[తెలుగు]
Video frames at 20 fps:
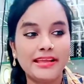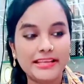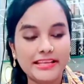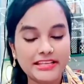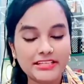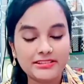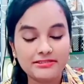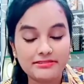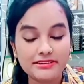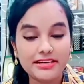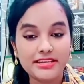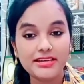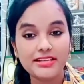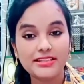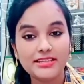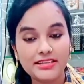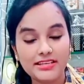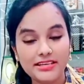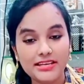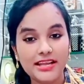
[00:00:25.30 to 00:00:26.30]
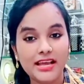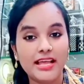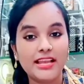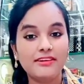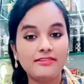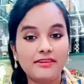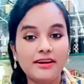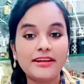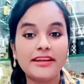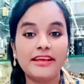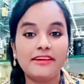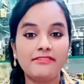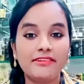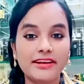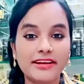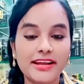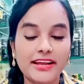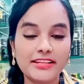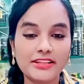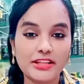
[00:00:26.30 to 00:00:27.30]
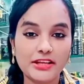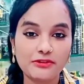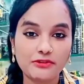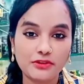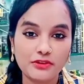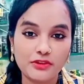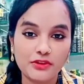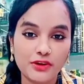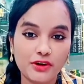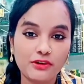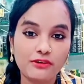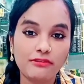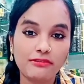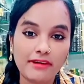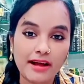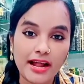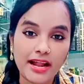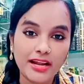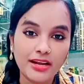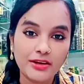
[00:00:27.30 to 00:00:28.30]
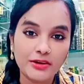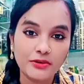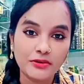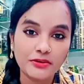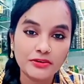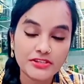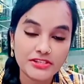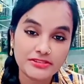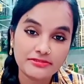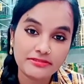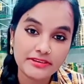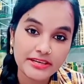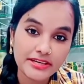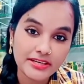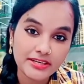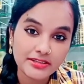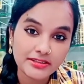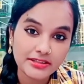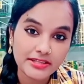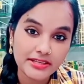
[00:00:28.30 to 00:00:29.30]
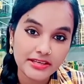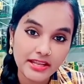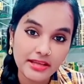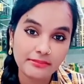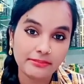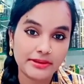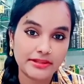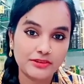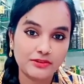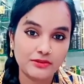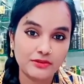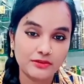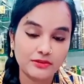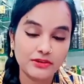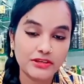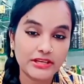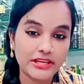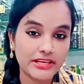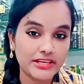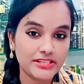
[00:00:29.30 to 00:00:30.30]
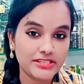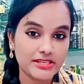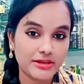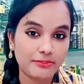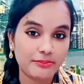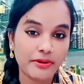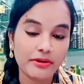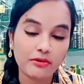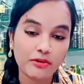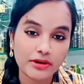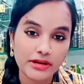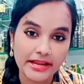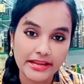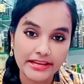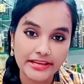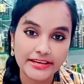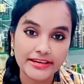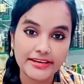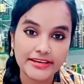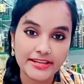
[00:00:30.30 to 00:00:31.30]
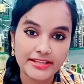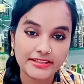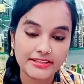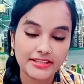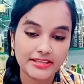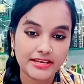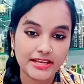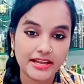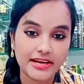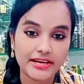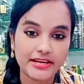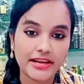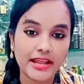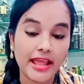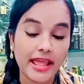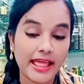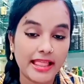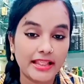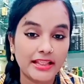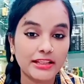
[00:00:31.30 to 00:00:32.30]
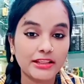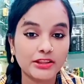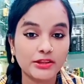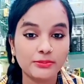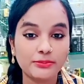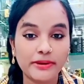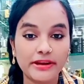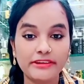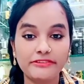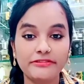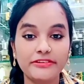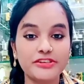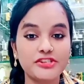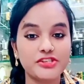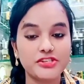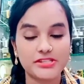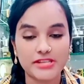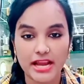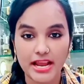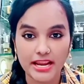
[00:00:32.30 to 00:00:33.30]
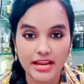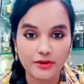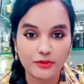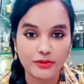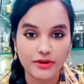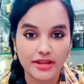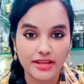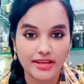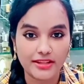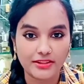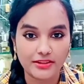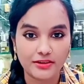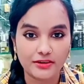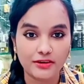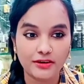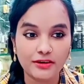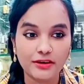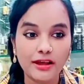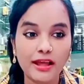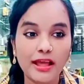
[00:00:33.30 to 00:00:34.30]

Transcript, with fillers: ఈ స్వీట్ తినే అలవాటు ఎవరికైతే ఉందో వాళ్ళు స్వీట్ తినే బదులు నేను చెప్పే ఒక ఇంగ్రీడియంట్ తినాలంటే హెల్త్ బెనిఫిట్స్ చాలా ఉన్నాయి అందులో